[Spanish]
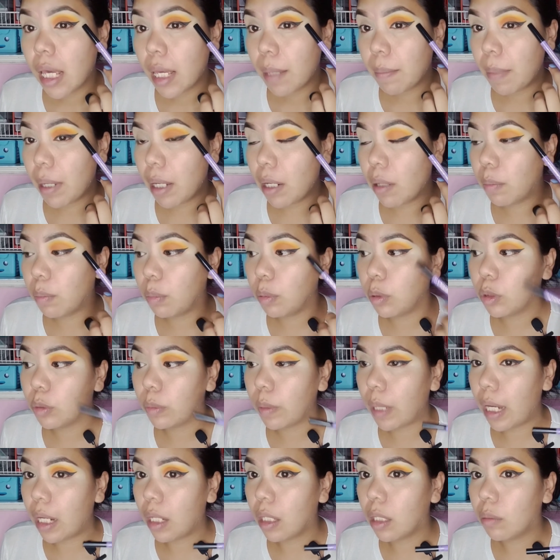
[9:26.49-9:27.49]
Pero pues
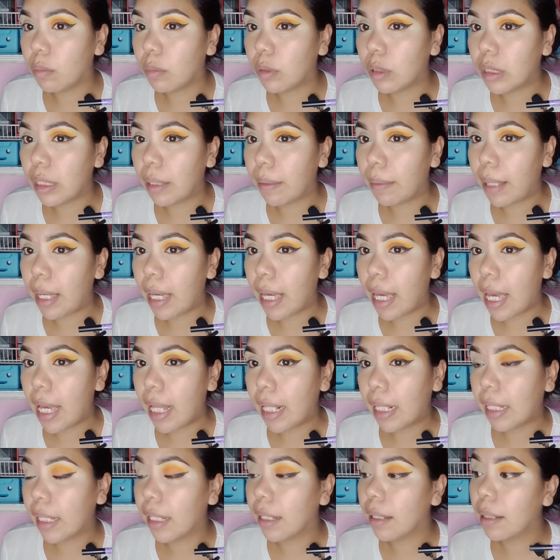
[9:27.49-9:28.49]
vean cómo se ve
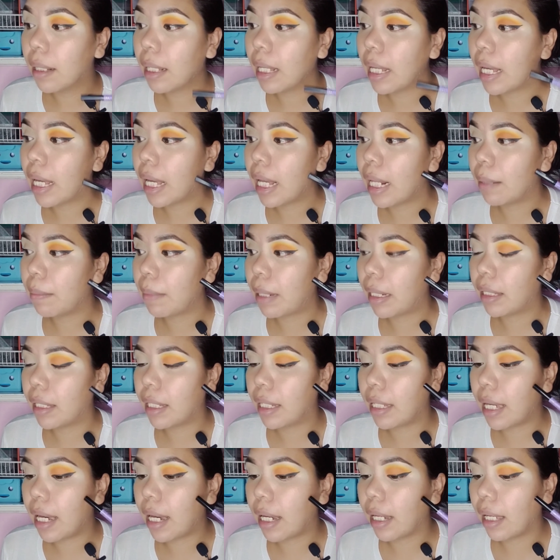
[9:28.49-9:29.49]
el, el
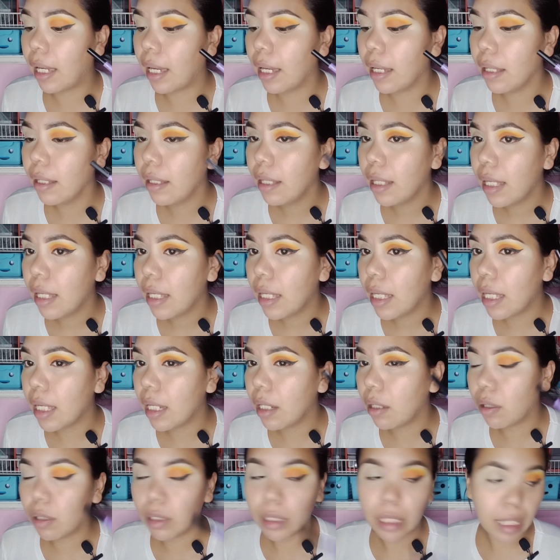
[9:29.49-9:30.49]
maquillaje y
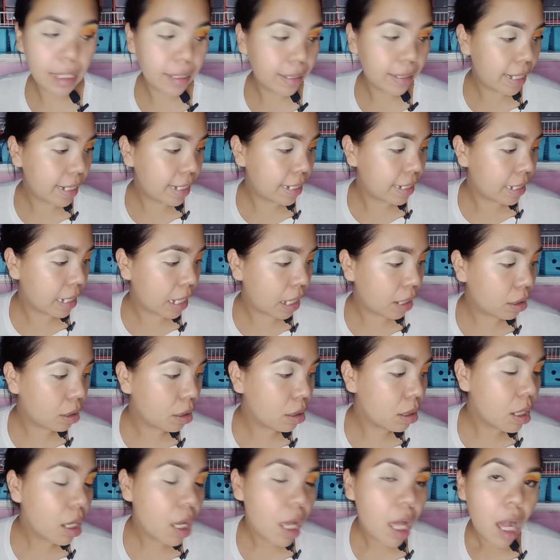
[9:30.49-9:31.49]
con el delineado.